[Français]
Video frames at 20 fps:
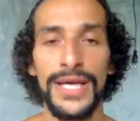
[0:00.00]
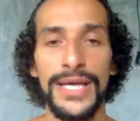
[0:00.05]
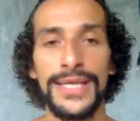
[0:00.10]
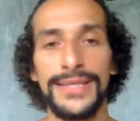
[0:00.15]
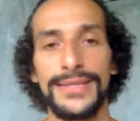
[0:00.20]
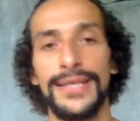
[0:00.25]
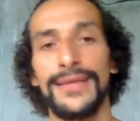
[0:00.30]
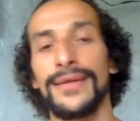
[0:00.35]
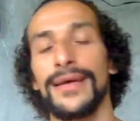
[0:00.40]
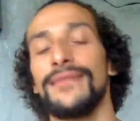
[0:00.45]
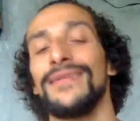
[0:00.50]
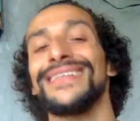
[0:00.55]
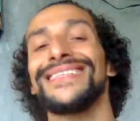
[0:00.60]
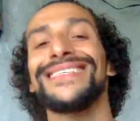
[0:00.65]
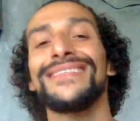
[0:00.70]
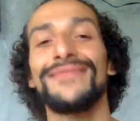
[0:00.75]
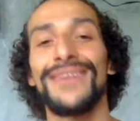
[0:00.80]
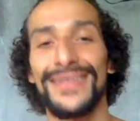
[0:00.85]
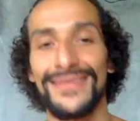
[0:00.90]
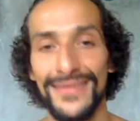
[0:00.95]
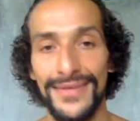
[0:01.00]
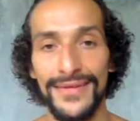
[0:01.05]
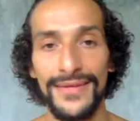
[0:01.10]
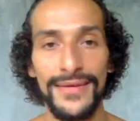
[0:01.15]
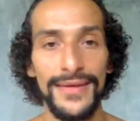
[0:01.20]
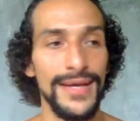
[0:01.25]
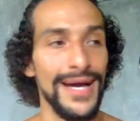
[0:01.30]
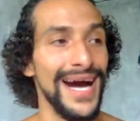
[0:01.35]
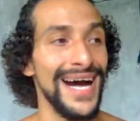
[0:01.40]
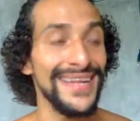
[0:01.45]
C'est le travail qui va
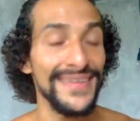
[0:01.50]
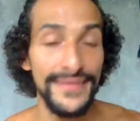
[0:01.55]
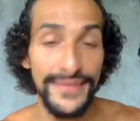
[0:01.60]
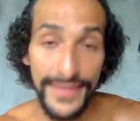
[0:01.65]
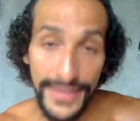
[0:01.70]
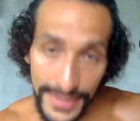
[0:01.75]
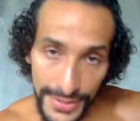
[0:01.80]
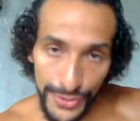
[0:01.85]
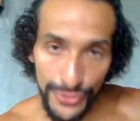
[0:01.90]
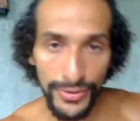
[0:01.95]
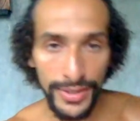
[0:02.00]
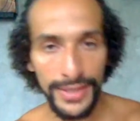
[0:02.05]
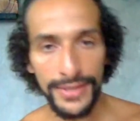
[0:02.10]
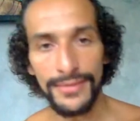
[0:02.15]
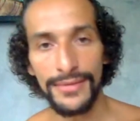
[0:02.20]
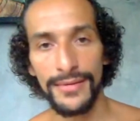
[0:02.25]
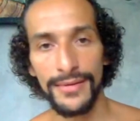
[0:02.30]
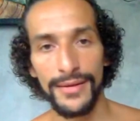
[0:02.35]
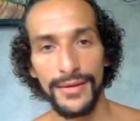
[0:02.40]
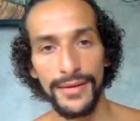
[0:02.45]
t'aider à déceler